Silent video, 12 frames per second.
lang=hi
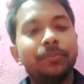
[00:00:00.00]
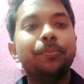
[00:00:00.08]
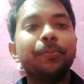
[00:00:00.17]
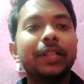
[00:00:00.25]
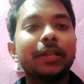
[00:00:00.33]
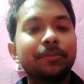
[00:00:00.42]

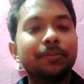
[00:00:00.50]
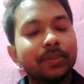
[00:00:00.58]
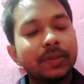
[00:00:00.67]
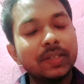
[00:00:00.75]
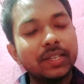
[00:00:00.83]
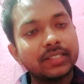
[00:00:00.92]
मतलब
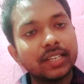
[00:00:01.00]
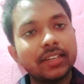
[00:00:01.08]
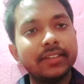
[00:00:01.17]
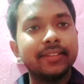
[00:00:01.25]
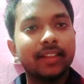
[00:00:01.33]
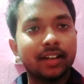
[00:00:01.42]
फिर ऐसा
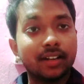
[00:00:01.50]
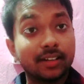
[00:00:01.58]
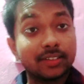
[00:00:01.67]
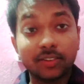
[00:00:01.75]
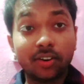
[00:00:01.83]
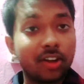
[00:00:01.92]
नींद लगा
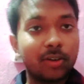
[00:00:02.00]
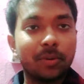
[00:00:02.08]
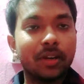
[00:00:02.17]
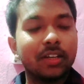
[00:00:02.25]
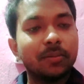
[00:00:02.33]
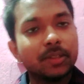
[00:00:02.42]
खतरनाक
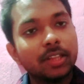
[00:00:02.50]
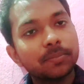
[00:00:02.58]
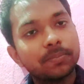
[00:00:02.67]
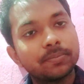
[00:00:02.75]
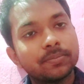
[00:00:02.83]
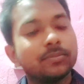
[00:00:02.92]
वाला कि
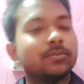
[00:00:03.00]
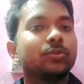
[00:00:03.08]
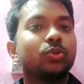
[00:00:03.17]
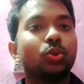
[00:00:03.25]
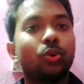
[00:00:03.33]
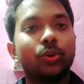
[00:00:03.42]
मतलब
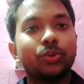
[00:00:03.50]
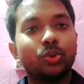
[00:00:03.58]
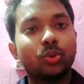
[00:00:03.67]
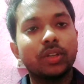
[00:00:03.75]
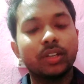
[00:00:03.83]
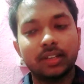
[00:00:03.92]
सो
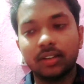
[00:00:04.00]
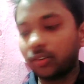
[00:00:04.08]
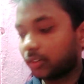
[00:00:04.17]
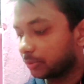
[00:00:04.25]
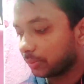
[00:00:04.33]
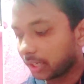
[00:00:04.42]
सोए रह गया
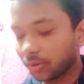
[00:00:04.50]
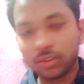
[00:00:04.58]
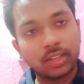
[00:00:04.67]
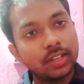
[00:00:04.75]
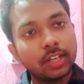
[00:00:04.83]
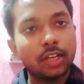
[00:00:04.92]
और इसमें क्या
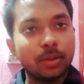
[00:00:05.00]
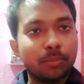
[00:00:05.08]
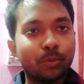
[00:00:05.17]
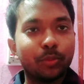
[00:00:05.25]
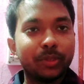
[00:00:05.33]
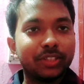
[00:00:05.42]
बोले
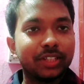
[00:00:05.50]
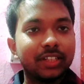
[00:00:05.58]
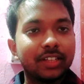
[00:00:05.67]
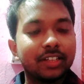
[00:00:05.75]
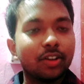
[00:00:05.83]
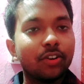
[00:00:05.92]
मूवी चल
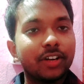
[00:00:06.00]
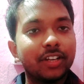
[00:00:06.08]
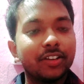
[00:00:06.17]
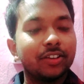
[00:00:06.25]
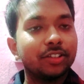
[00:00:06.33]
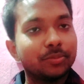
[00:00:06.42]
ही रहा था
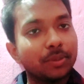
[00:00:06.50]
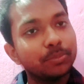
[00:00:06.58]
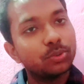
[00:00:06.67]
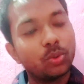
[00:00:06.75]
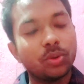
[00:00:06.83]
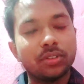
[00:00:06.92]
ऑलरेडी और इसमें
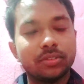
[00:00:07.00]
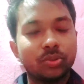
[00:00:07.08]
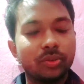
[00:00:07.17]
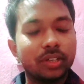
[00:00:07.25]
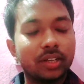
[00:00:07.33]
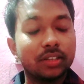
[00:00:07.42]
हम सो
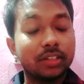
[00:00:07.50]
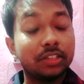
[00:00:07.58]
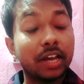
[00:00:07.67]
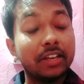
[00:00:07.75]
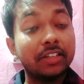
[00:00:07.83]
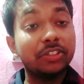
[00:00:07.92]
सो गया
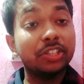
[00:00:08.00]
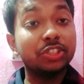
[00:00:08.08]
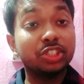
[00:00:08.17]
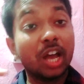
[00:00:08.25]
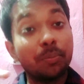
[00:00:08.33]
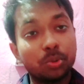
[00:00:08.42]
डायरेक्ट
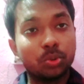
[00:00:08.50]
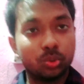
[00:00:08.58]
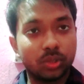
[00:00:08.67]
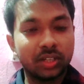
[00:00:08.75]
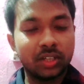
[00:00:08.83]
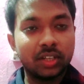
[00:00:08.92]
नींद शाम को
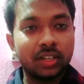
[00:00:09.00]
टूटा